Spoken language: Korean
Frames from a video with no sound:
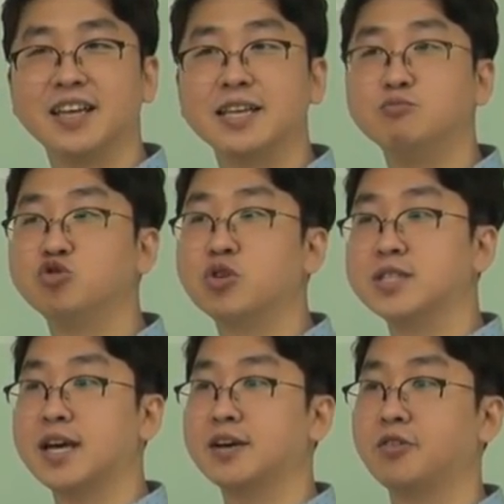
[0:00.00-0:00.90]
임수가
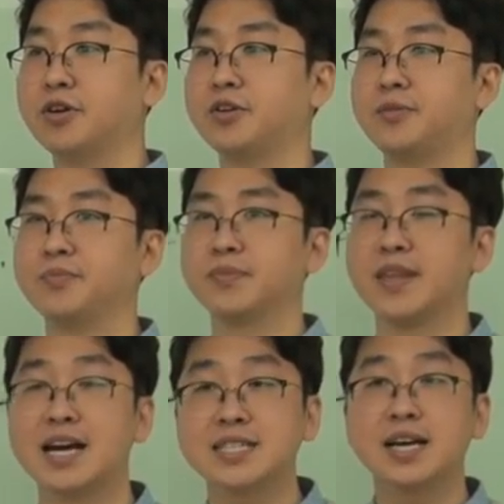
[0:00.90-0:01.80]
생한 거예요.
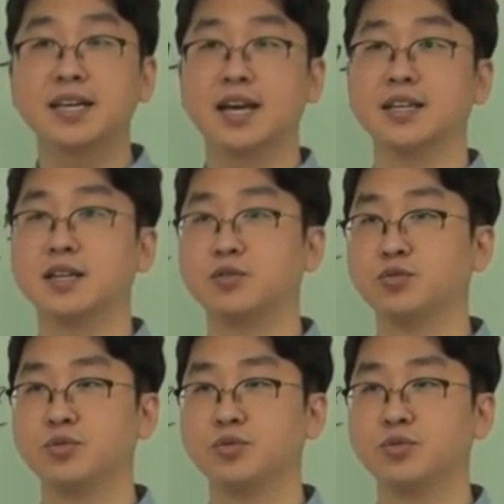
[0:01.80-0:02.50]
내가 생한게 아니라고.